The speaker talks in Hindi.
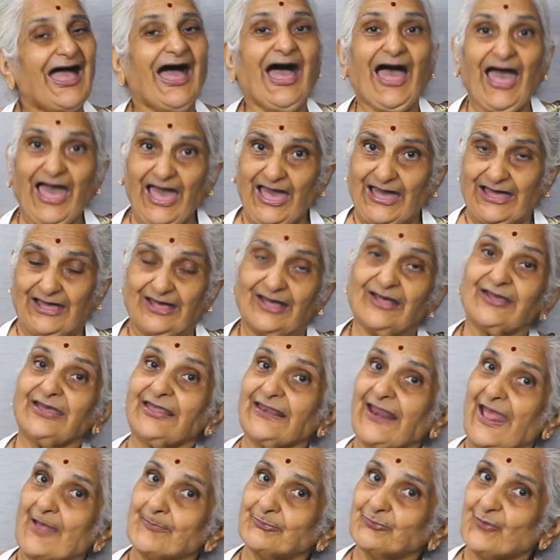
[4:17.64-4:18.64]
हाँ
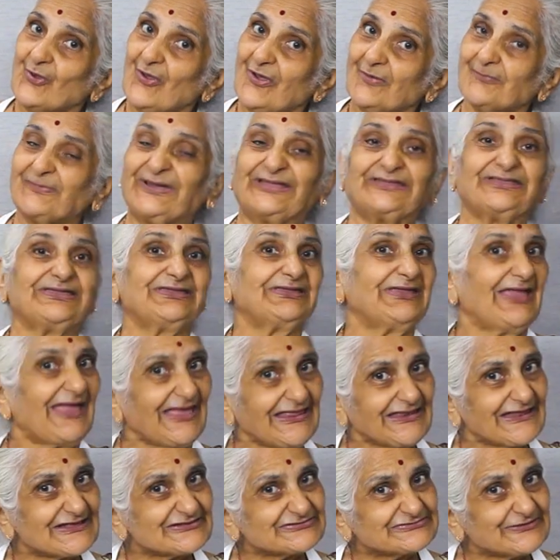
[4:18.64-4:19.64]
अगर आपको हमारी ये
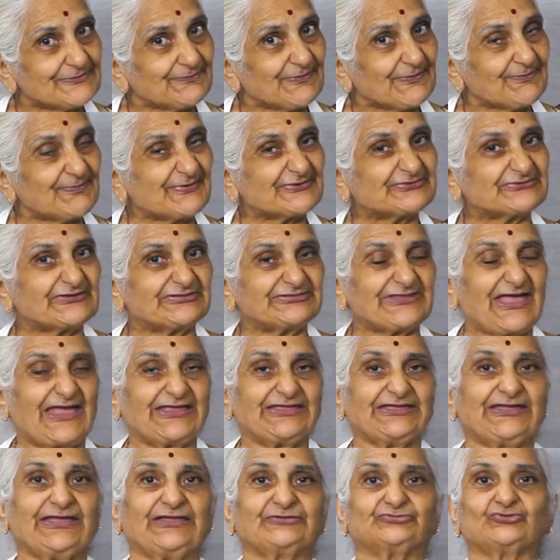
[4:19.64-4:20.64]
रेसिपी पसंद
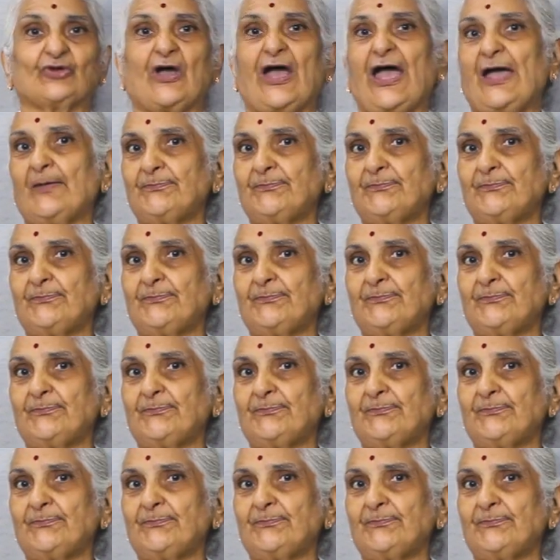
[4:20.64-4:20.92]
आई है तो